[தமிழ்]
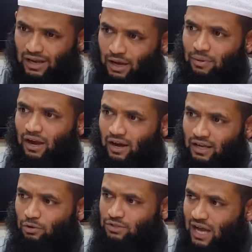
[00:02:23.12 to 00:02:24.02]
எளிமையான
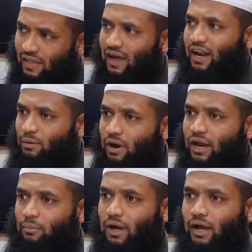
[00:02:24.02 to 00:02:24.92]
ஒரு
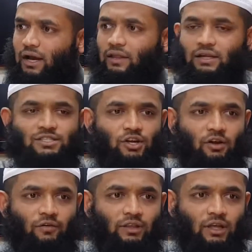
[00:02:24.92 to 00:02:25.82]
சாதாரணமான அபாயாக்கள் தான் என்ன
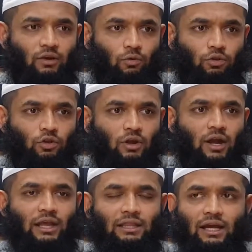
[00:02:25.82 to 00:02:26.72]
செய்யணும் அவங்க வந்து உடுத்தணும்
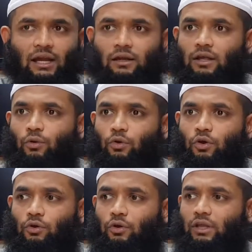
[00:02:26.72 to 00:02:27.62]
ஆனால் இந்த கலர் தான்
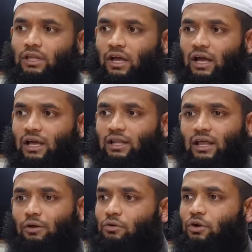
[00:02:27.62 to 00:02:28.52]
உடுக்கணும் இந்த
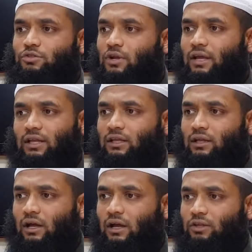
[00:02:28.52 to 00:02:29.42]
இதெல்லாம் உடுக்கணும்னு சொல்லி இந்த
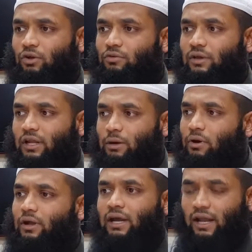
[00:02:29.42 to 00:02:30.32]
இந்த ஒரு நிபந்தனையும்
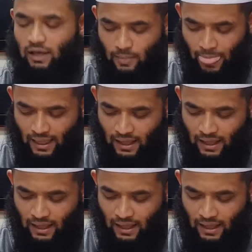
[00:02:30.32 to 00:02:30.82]
அவங்களுக்கு கிடையாது